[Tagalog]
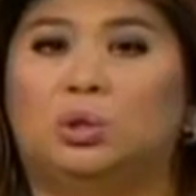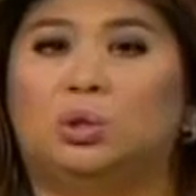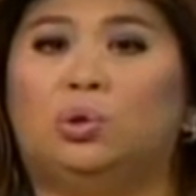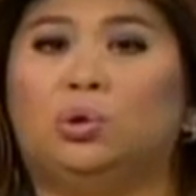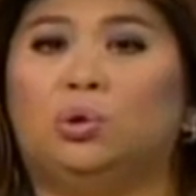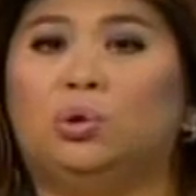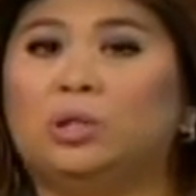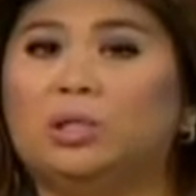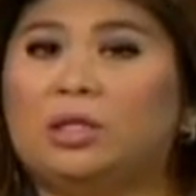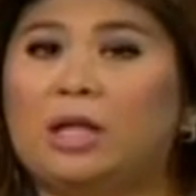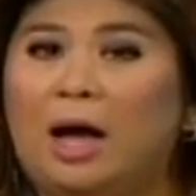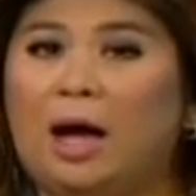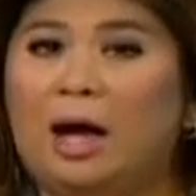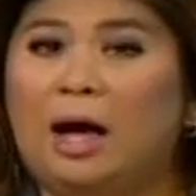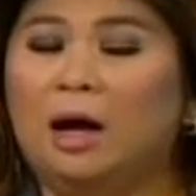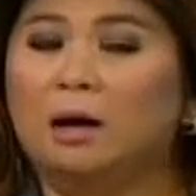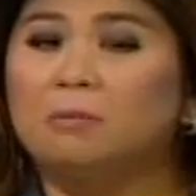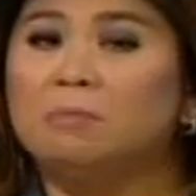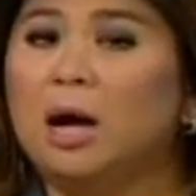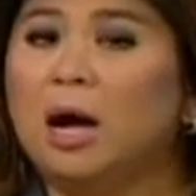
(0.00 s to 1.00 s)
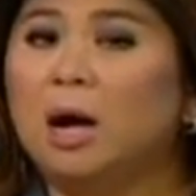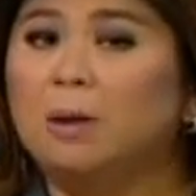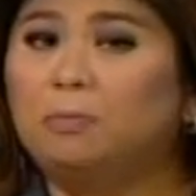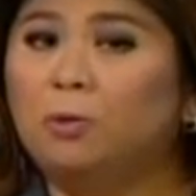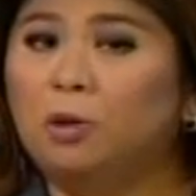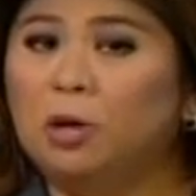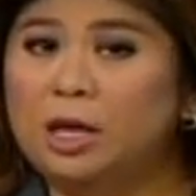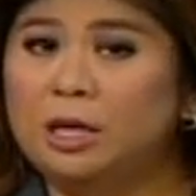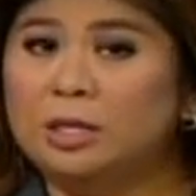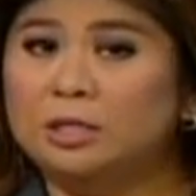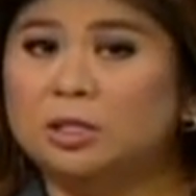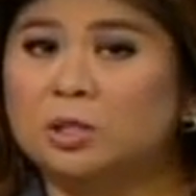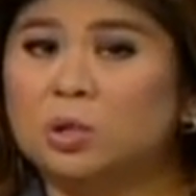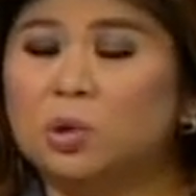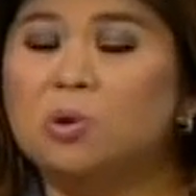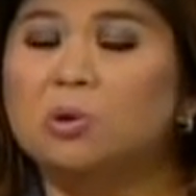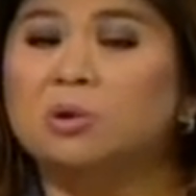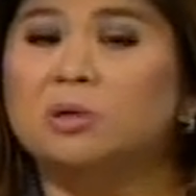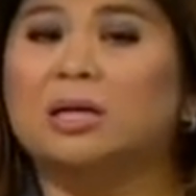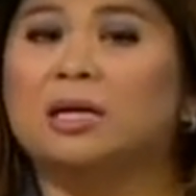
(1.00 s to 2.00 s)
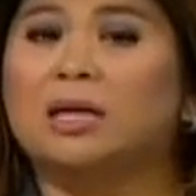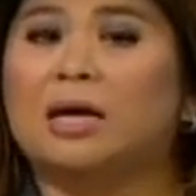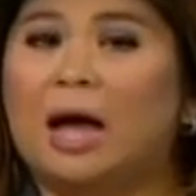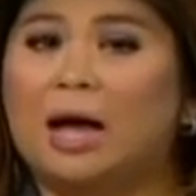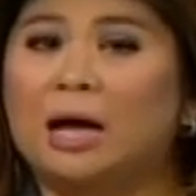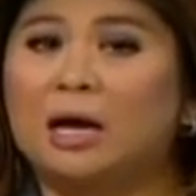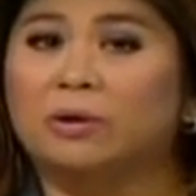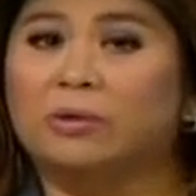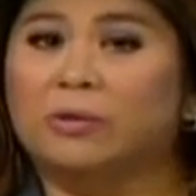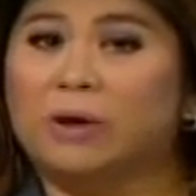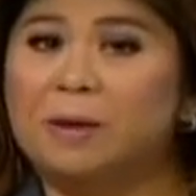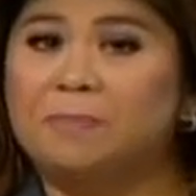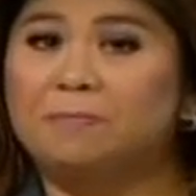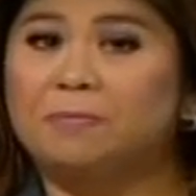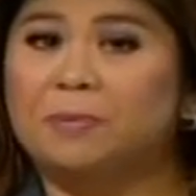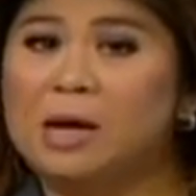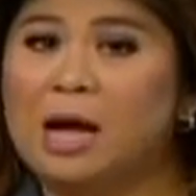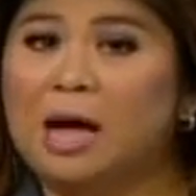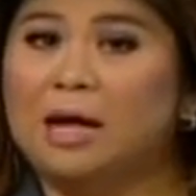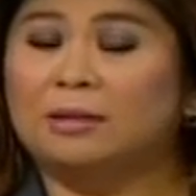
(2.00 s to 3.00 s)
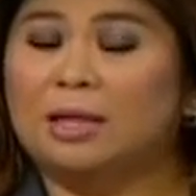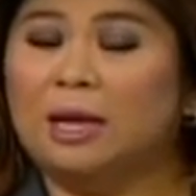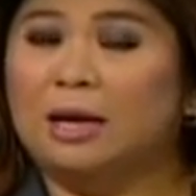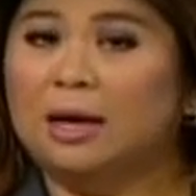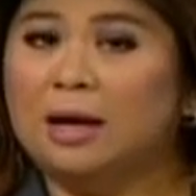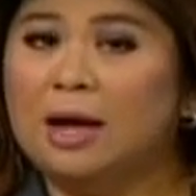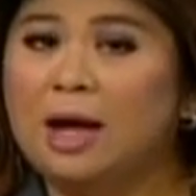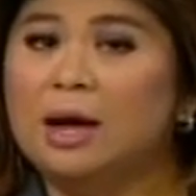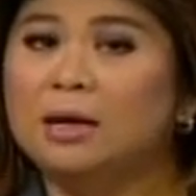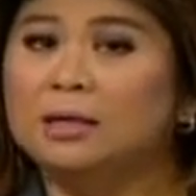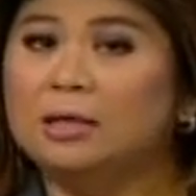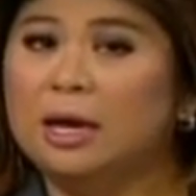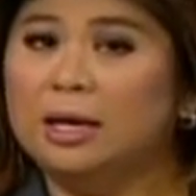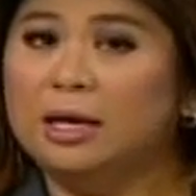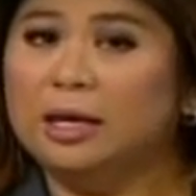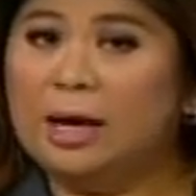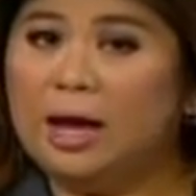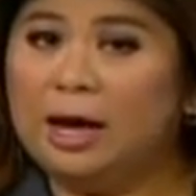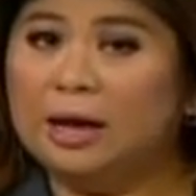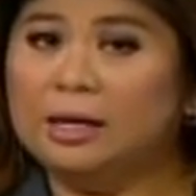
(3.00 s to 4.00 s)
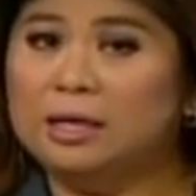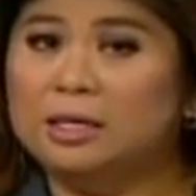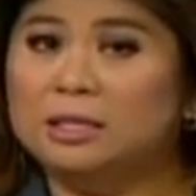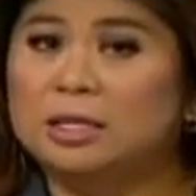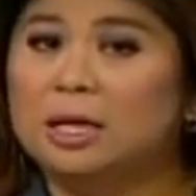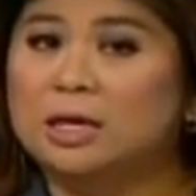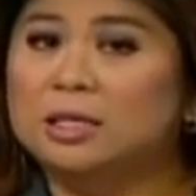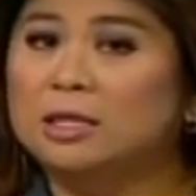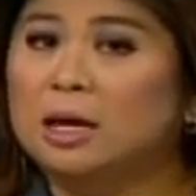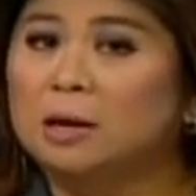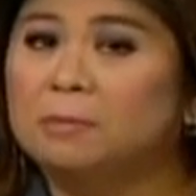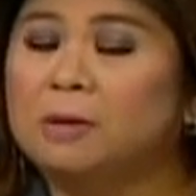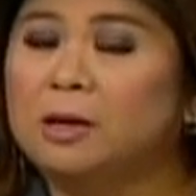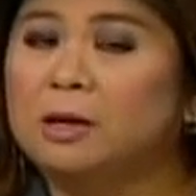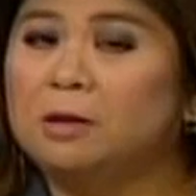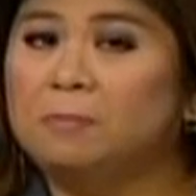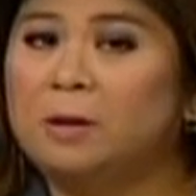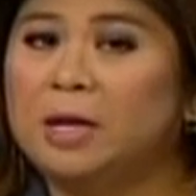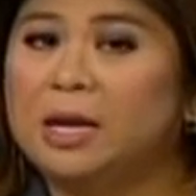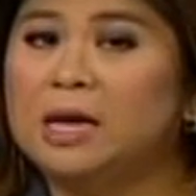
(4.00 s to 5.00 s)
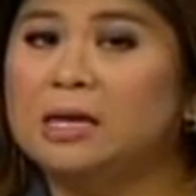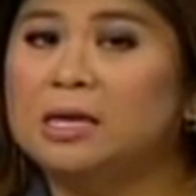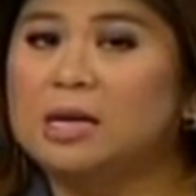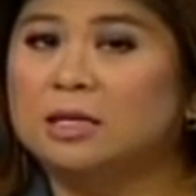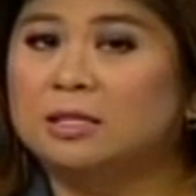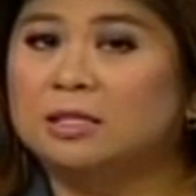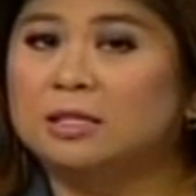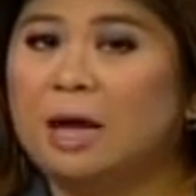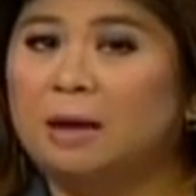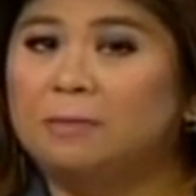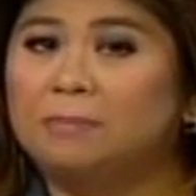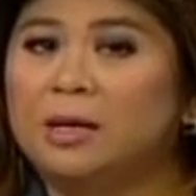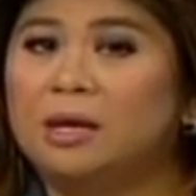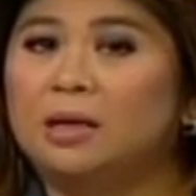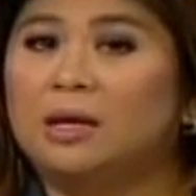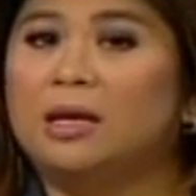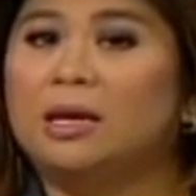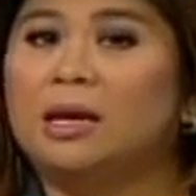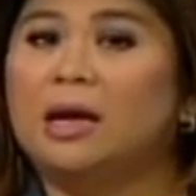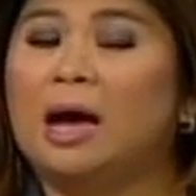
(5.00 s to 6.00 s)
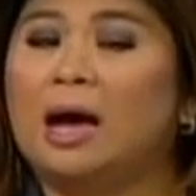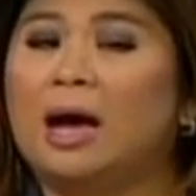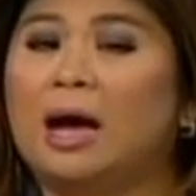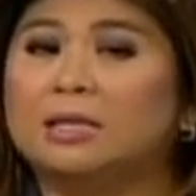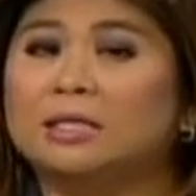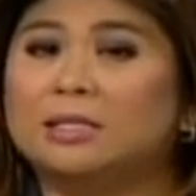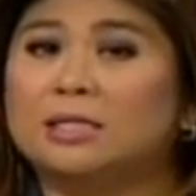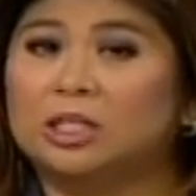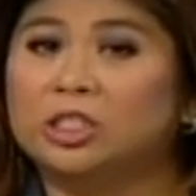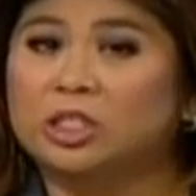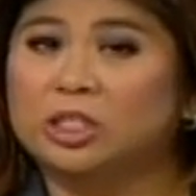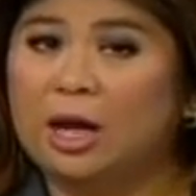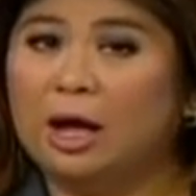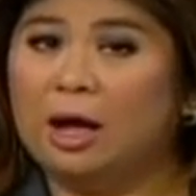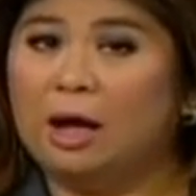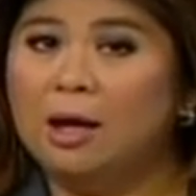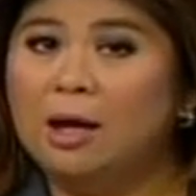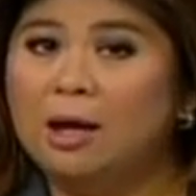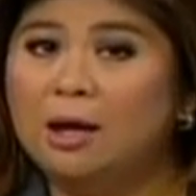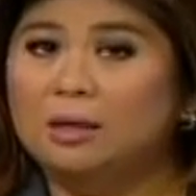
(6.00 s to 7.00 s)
Duda ang mga pulis kung gang rape nga talaga ang nangyari sa isang Pilipinang nagsabing ginahasa siya